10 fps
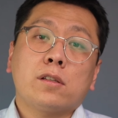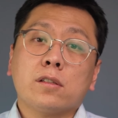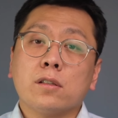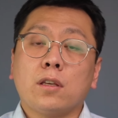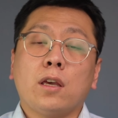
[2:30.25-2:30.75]

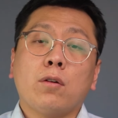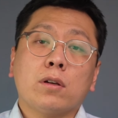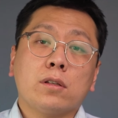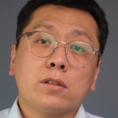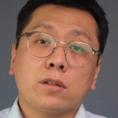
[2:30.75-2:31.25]

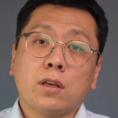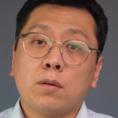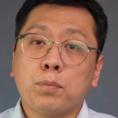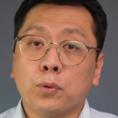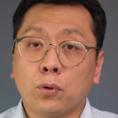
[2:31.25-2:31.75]
6K와
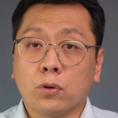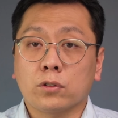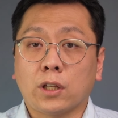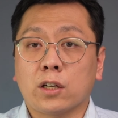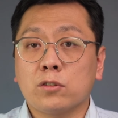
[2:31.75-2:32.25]
6K 프로
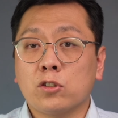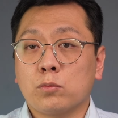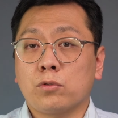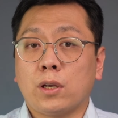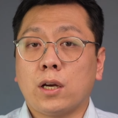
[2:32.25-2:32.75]
다른
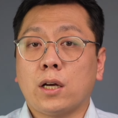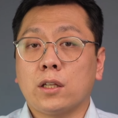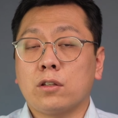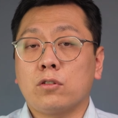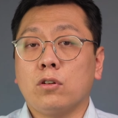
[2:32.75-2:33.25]
점 중에
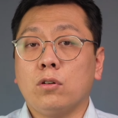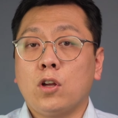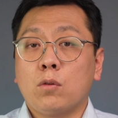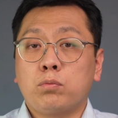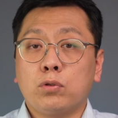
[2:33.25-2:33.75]
하나는요,
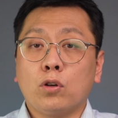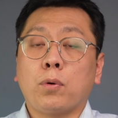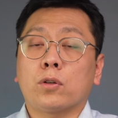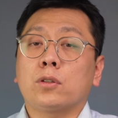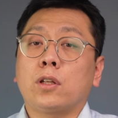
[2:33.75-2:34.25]
프로
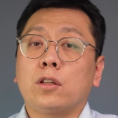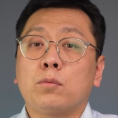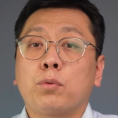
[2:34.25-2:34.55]
버전에는